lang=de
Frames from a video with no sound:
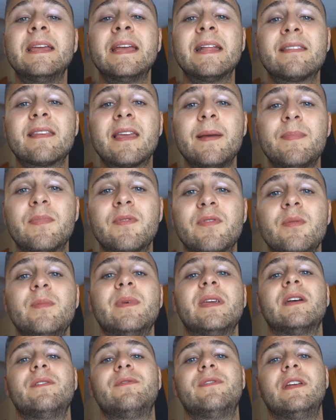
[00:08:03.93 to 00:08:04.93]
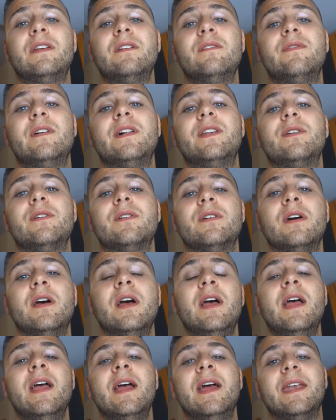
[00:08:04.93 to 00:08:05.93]
Jetzt gibt es für mich auf jeden Fall noch
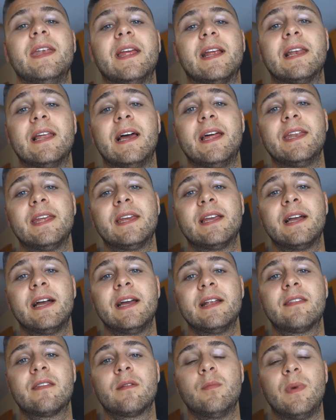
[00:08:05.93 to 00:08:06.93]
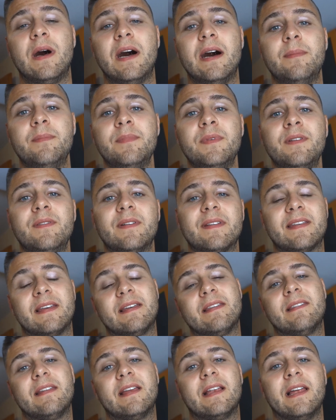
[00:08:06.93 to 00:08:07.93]
eine Kleinigkeit zum Abend. Was
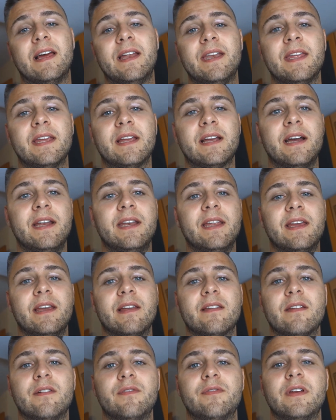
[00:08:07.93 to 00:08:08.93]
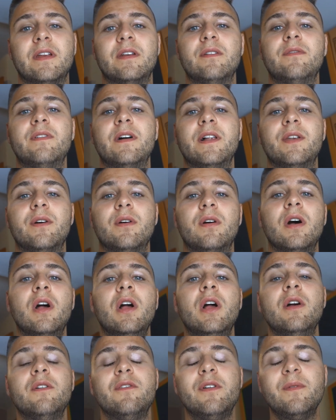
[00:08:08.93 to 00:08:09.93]
heißt eine Kleinigkeit? Ich esse auf jeden Fall noch
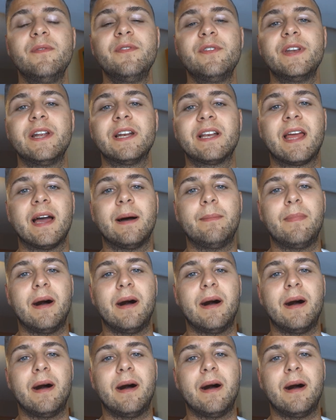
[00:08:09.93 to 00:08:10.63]
500 Gramm